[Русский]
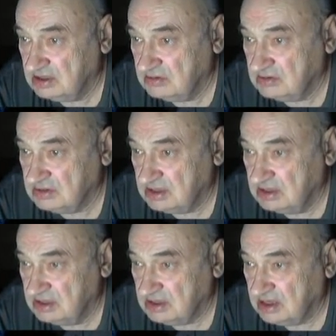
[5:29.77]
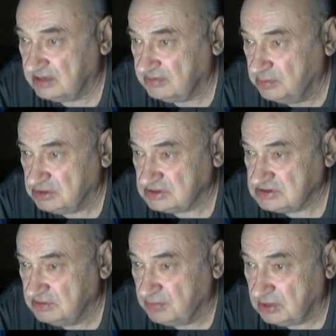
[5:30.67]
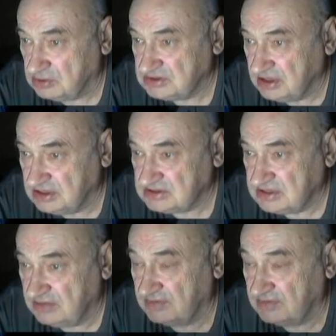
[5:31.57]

Вот. Как вы будете с ними бороться, я не знаю.